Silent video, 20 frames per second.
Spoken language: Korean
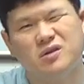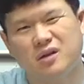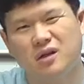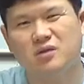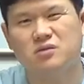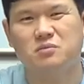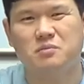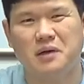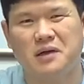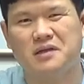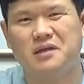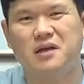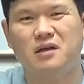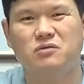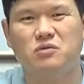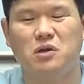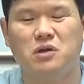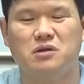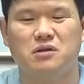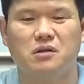근래 좀 많이
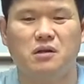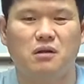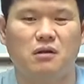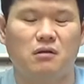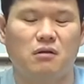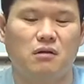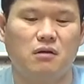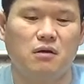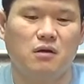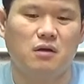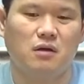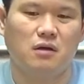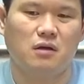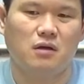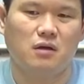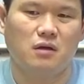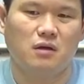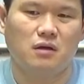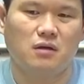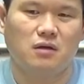하게 됐는데,
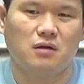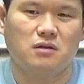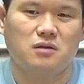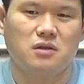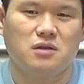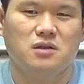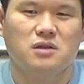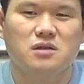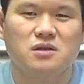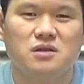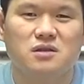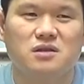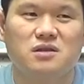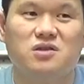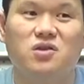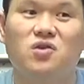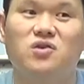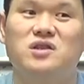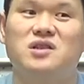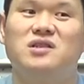이제 슬슬
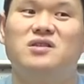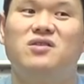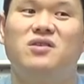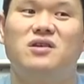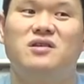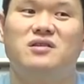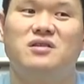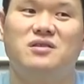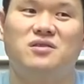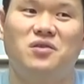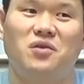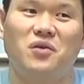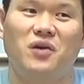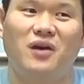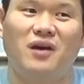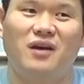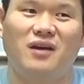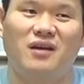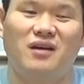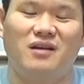느껴지는 거야, 이제 이런
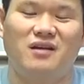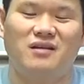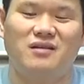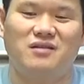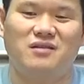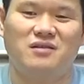게.